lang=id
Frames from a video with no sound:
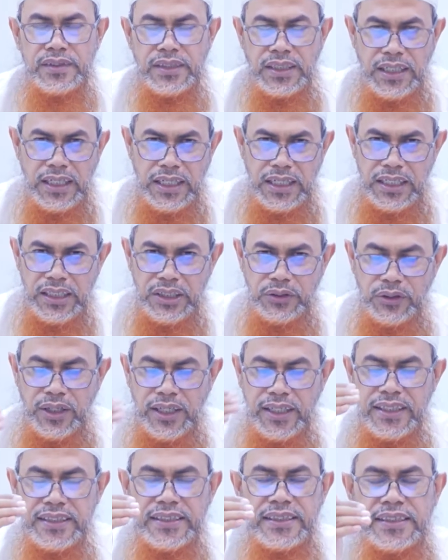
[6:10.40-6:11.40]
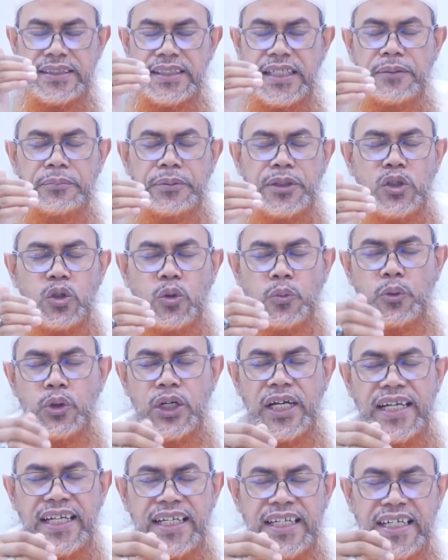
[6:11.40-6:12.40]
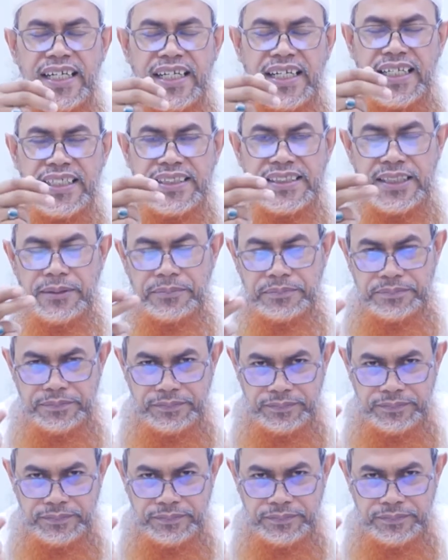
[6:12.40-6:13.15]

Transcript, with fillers: ahli waris yang berhubungan dengan nasab,